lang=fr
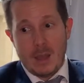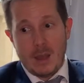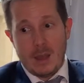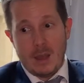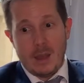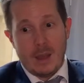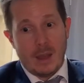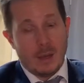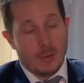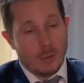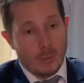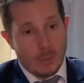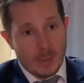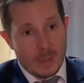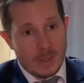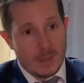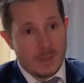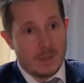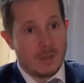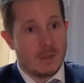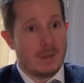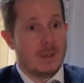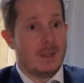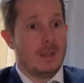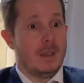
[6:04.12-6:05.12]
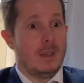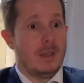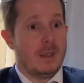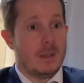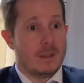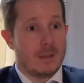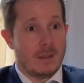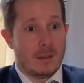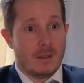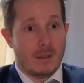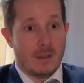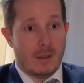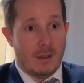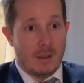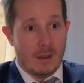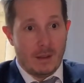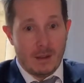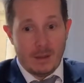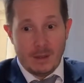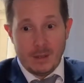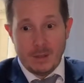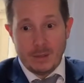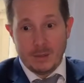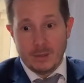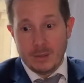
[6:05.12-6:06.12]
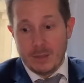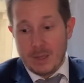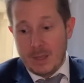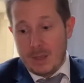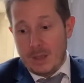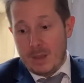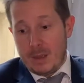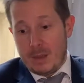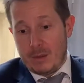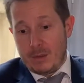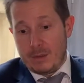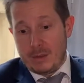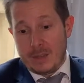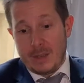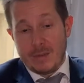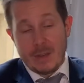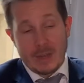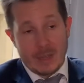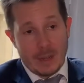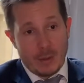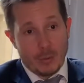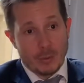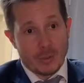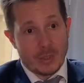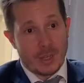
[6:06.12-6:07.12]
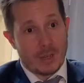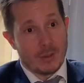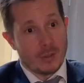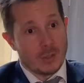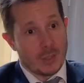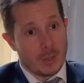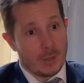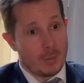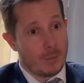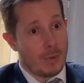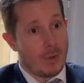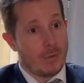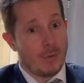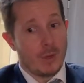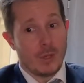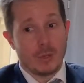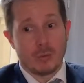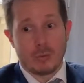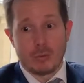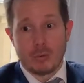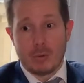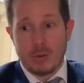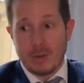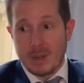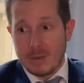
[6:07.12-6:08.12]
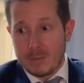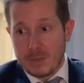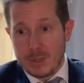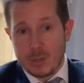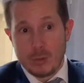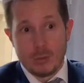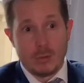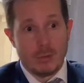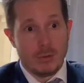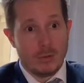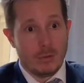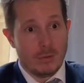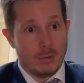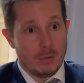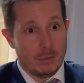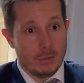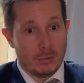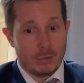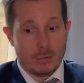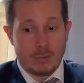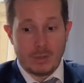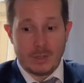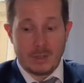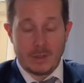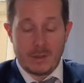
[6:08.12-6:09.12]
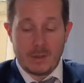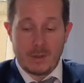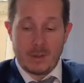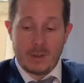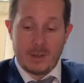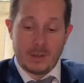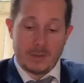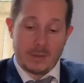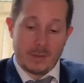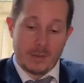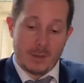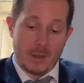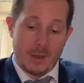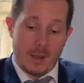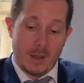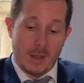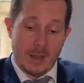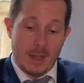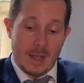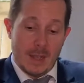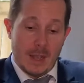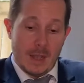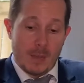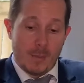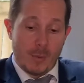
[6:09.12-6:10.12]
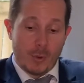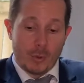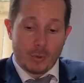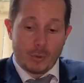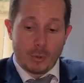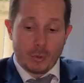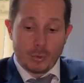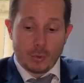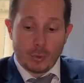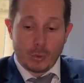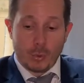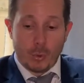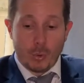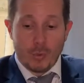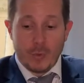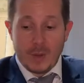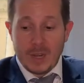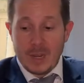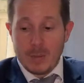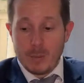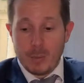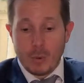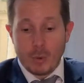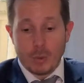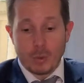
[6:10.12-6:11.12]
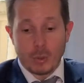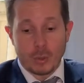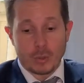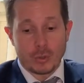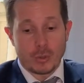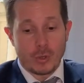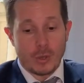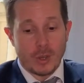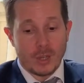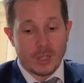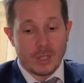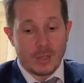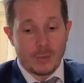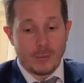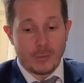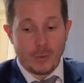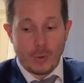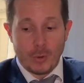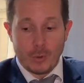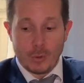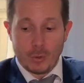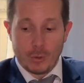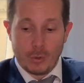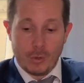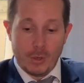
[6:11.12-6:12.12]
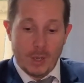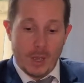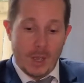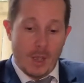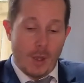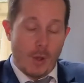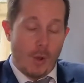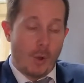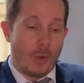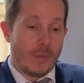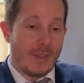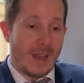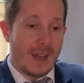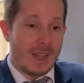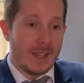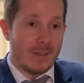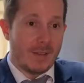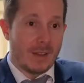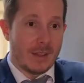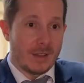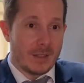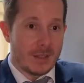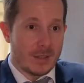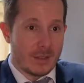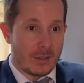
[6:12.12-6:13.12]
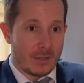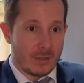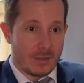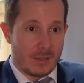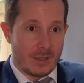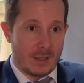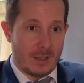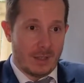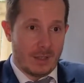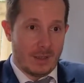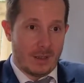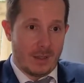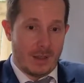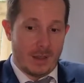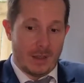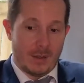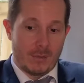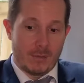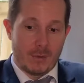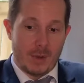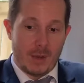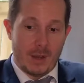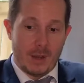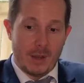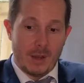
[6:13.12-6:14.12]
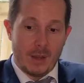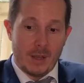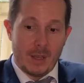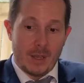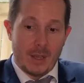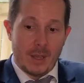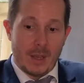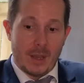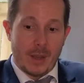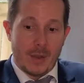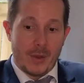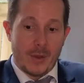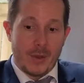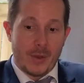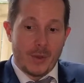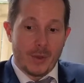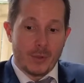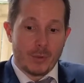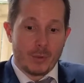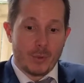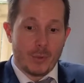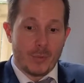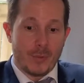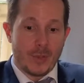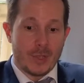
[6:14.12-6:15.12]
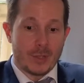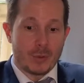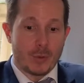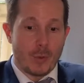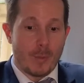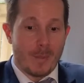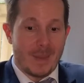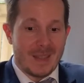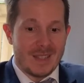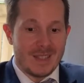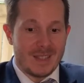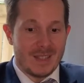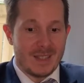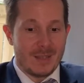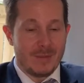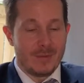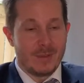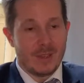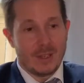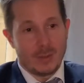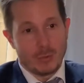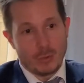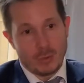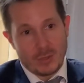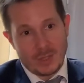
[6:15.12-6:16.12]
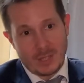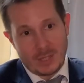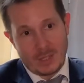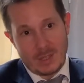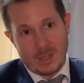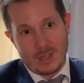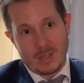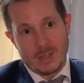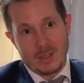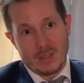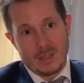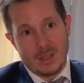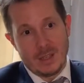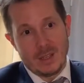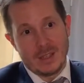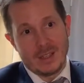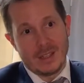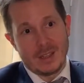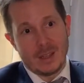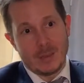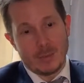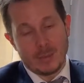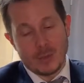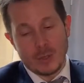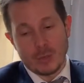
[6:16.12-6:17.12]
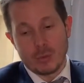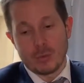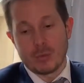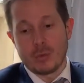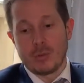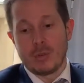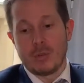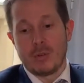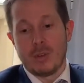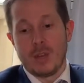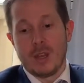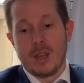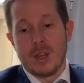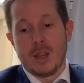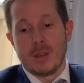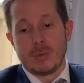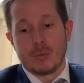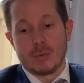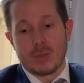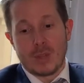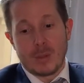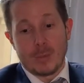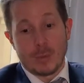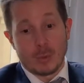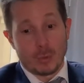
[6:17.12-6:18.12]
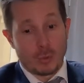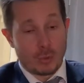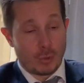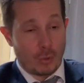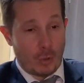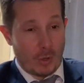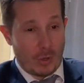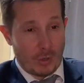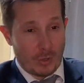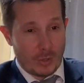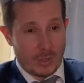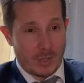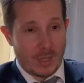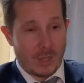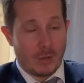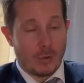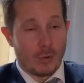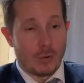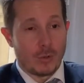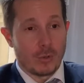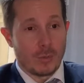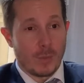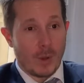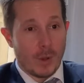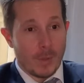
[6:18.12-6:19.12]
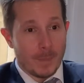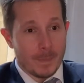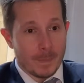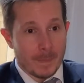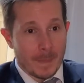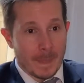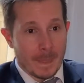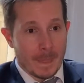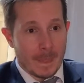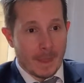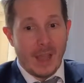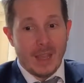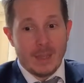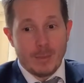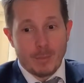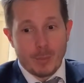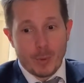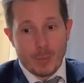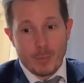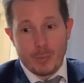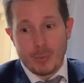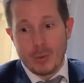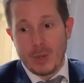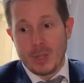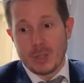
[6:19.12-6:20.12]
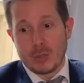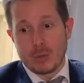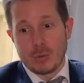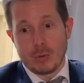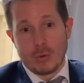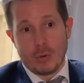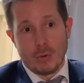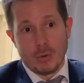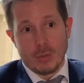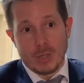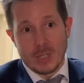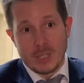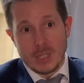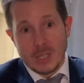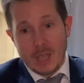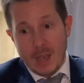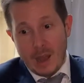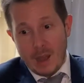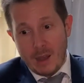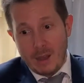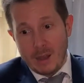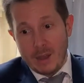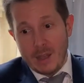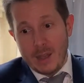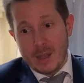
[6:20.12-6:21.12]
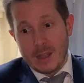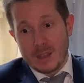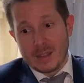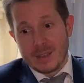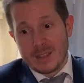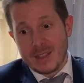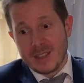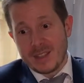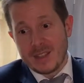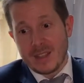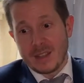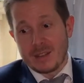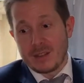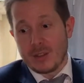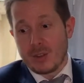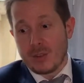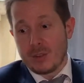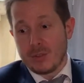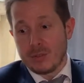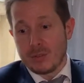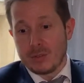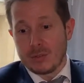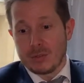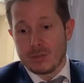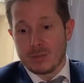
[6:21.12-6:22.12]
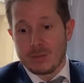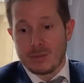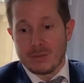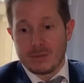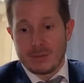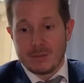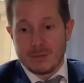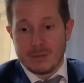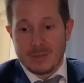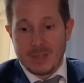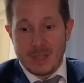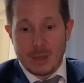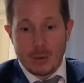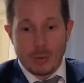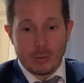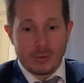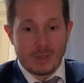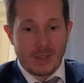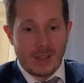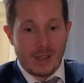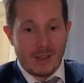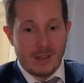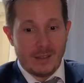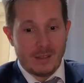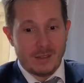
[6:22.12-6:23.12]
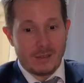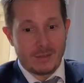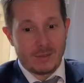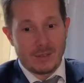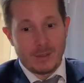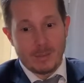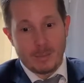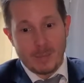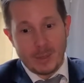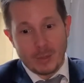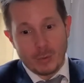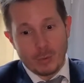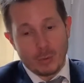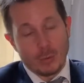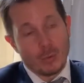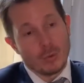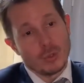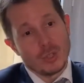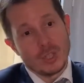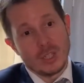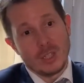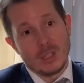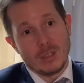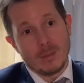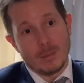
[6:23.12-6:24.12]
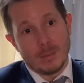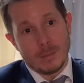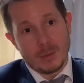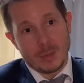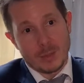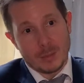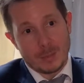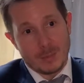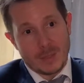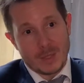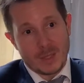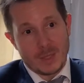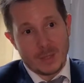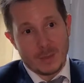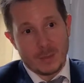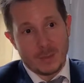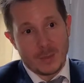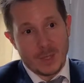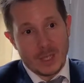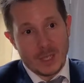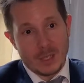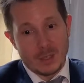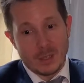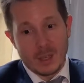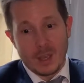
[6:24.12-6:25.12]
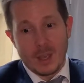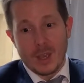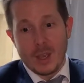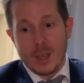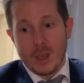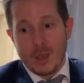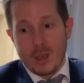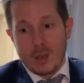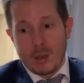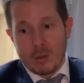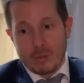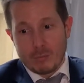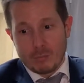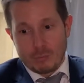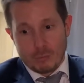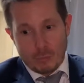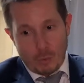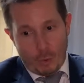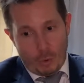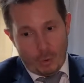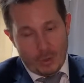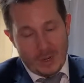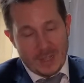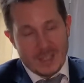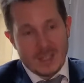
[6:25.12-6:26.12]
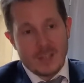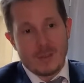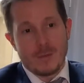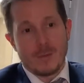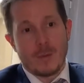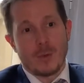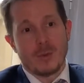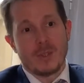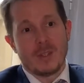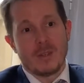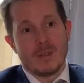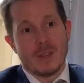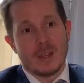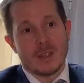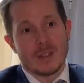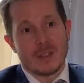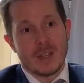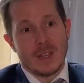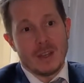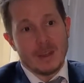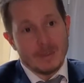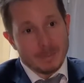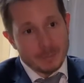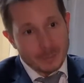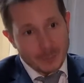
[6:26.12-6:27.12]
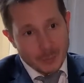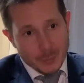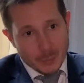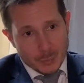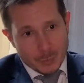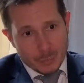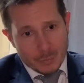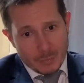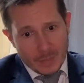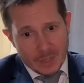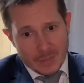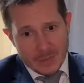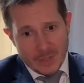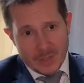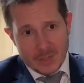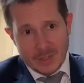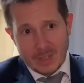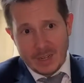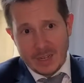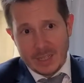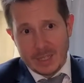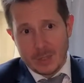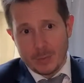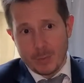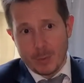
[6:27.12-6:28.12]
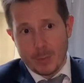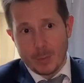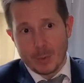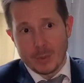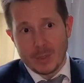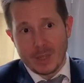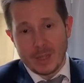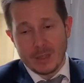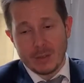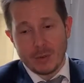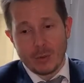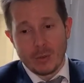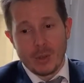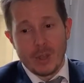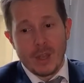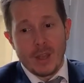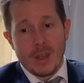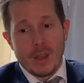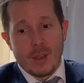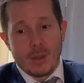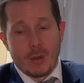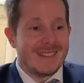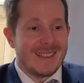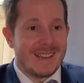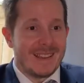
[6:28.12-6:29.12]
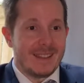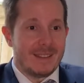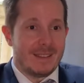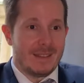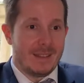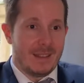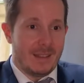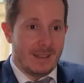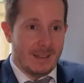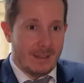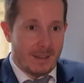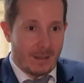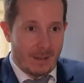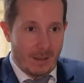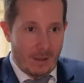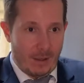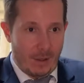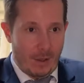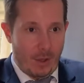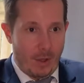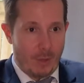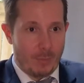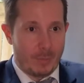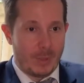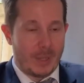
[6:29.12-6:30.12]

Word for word: à, l'obésité, etc., euh, euh, et avec les conséquences qu'elle peut avoir sur la vision, sur etc. etc. Bon, donc de trouver les bons curseurs qui font que on arrive à un instant T à avoir euh, de façon massive et industrialisée, une adaptation notamment du stock ancien de logements à une population qui a des attentes, des contraintes, des pathologies spécifiques, relativement universelles. Et c'est celle-là qu'il faut peut-être traiter en